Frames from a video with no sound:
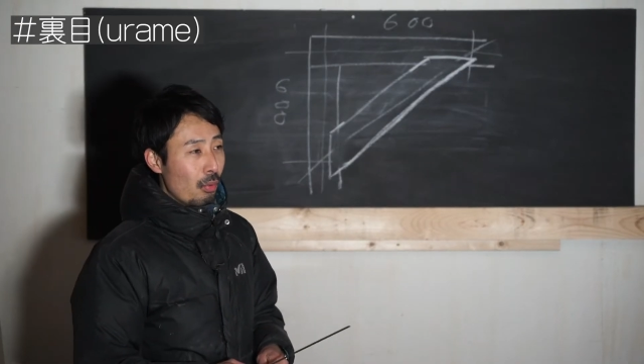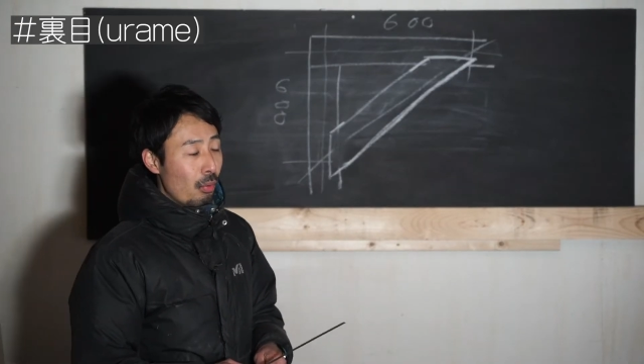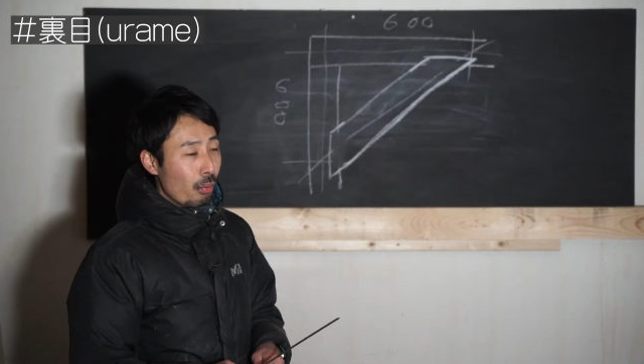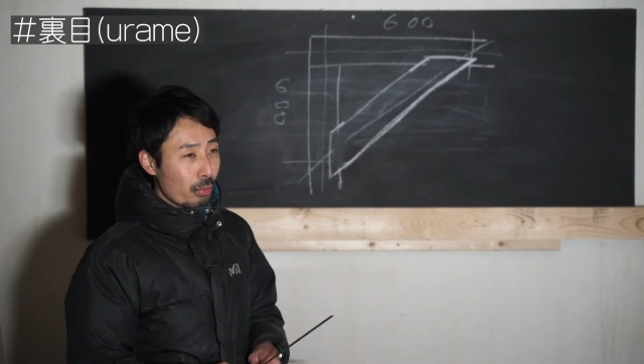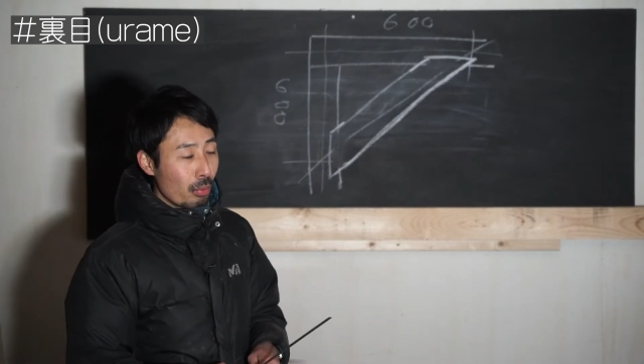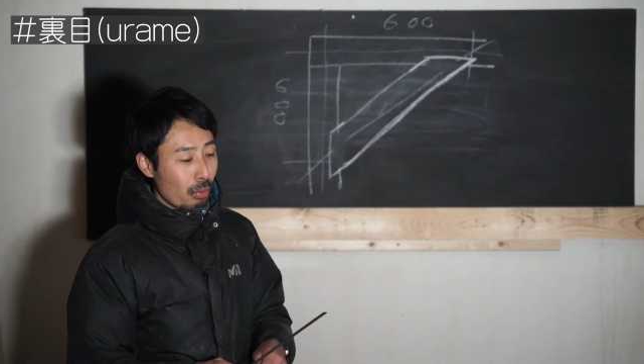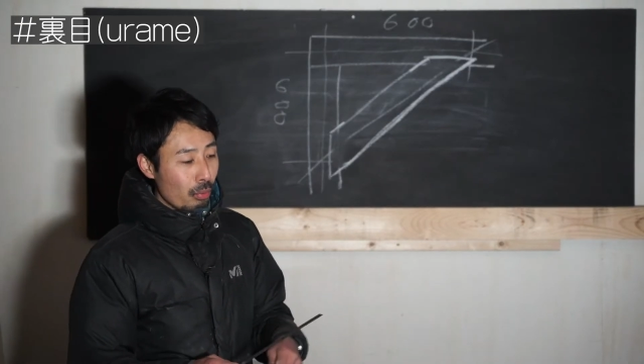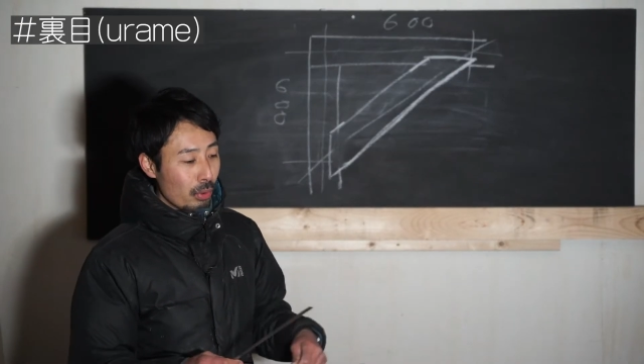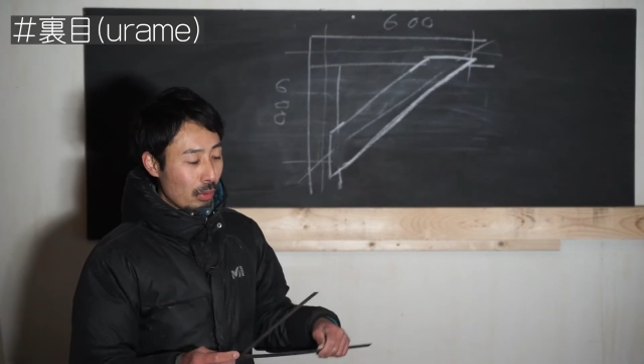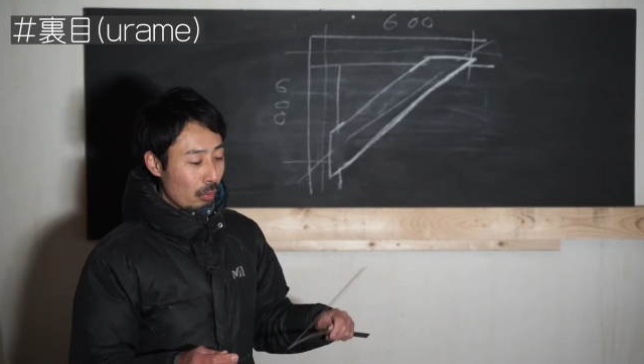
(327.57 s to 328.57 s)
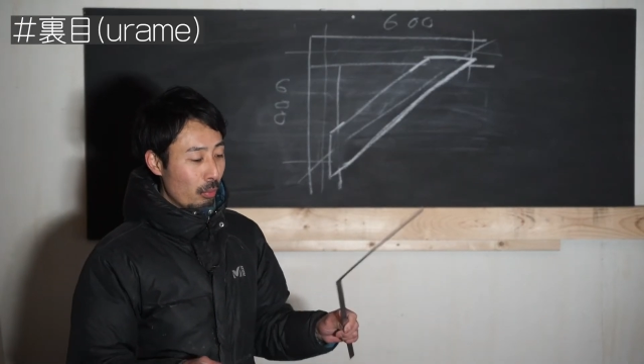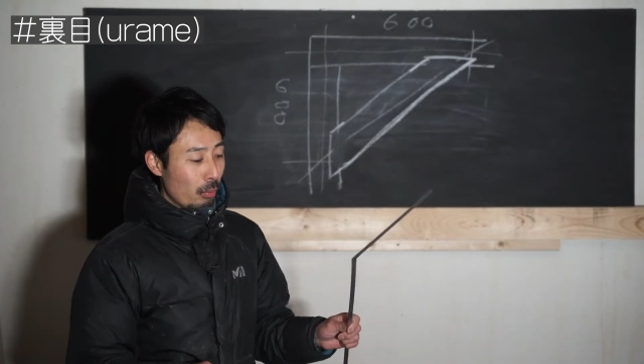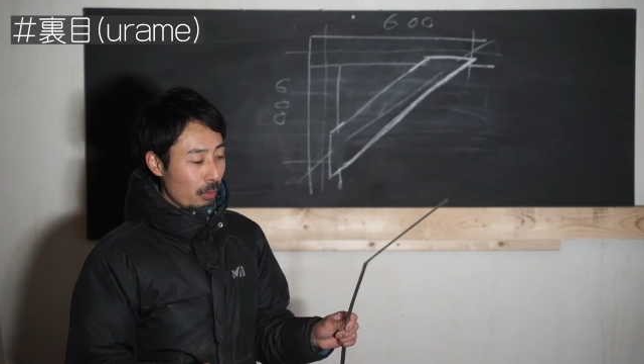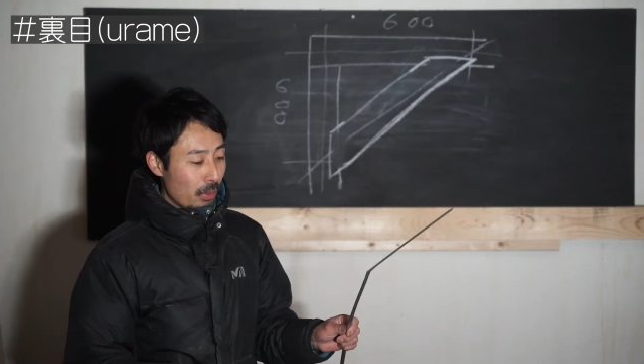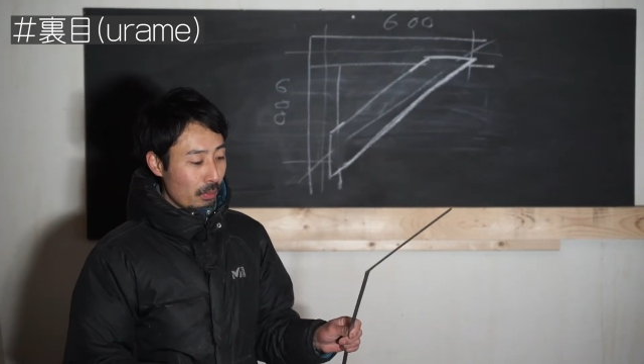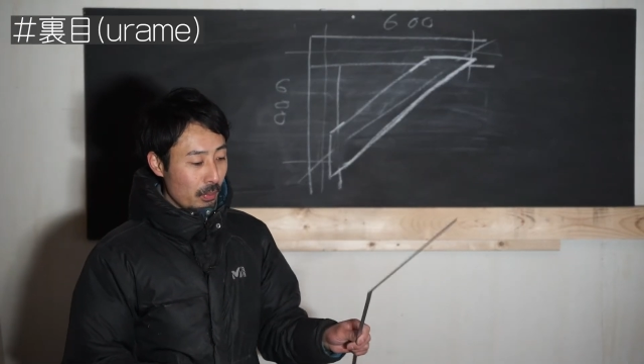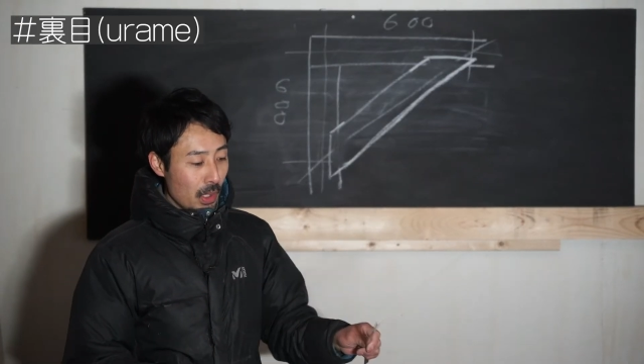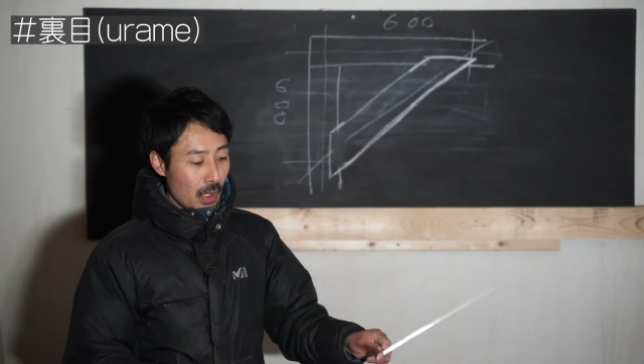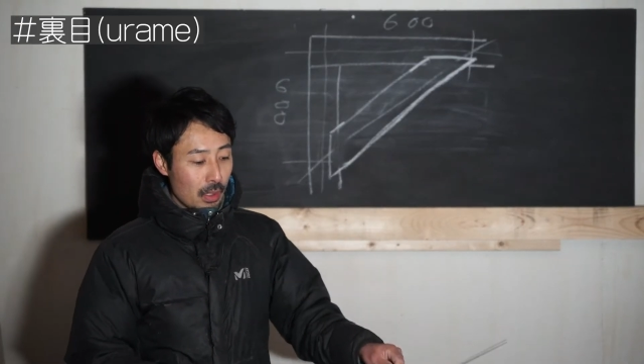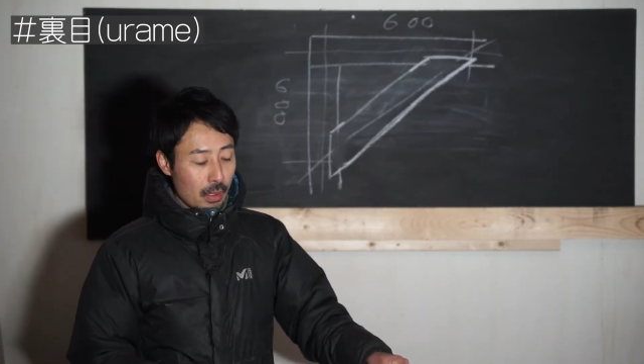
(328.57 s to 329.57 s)
本当すごいなと思います。
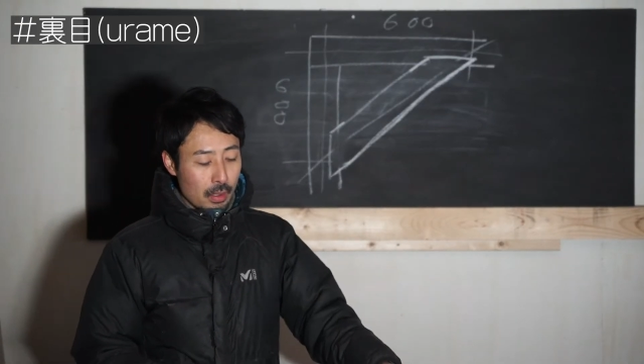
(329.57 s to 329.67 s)
で